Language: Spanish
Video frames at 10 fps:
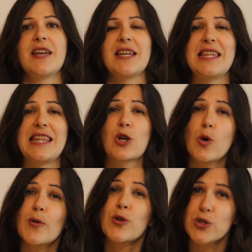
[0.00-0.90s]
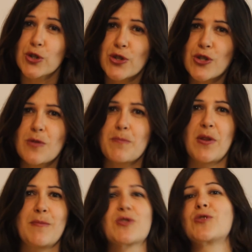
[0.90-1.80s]
y de cómo nosotros
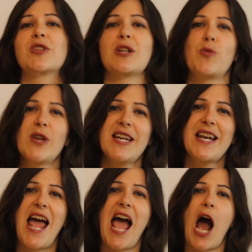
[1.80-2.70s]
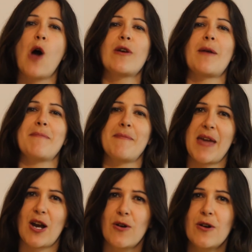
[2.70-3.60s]
podemos contribuir a una
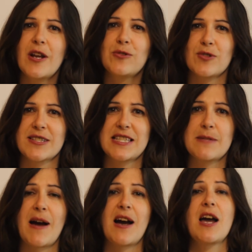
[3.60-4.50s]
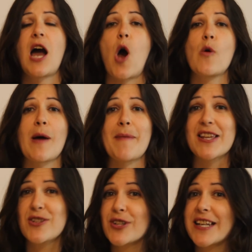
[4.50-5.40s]
mejor autoestima, a una
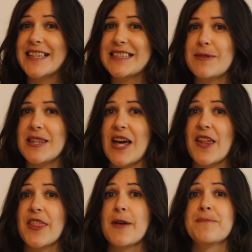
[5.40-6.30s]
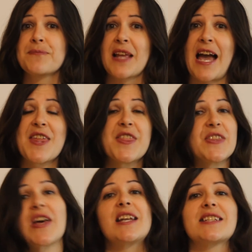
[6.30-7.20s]
mayor creatividad, a
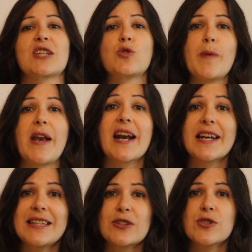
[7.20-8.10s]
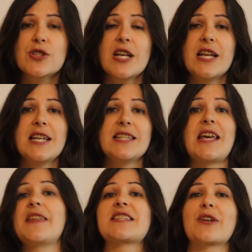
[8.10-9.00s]
incitarles a superar retos y
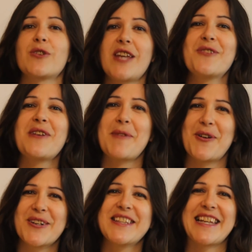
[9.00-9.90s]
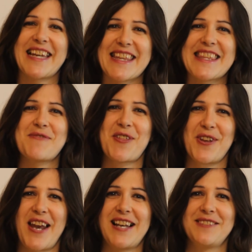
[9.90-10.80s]
a desarrollar una mejor inteligencia
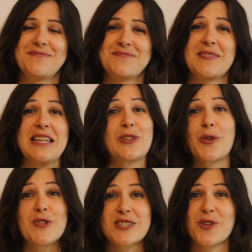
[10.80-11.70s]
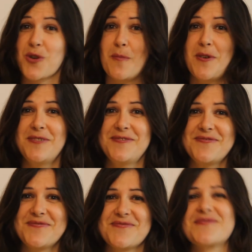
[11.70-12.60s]
emocional. ¿Y todo esto cómo?
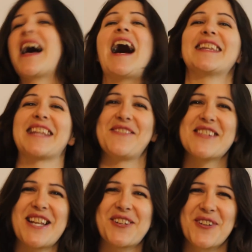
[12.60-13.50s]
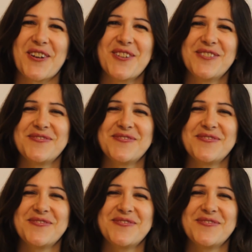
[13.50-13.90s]
A través del juego.